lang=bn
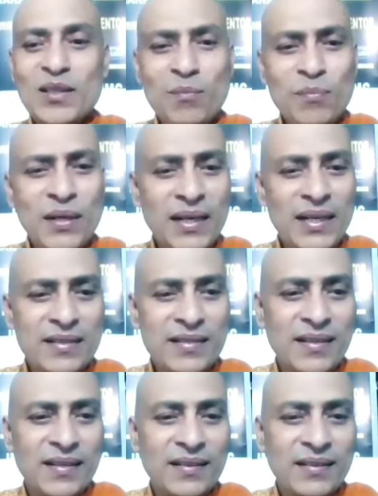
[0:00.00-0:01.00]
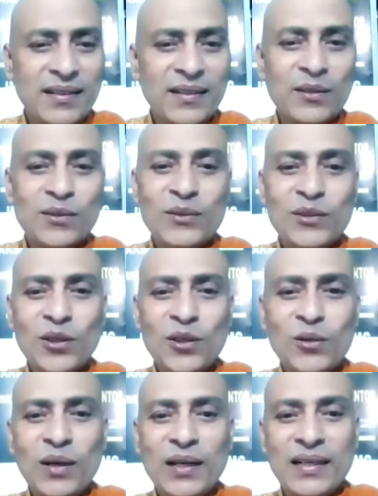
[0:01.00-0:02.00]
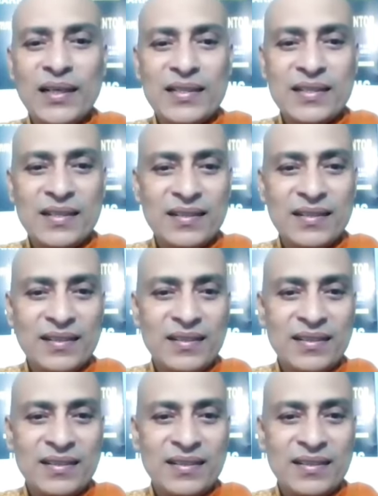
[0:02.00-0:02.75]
সিম্পল অ্যান্সার কিন্তু ছোট্ট একটা অ্যান্সার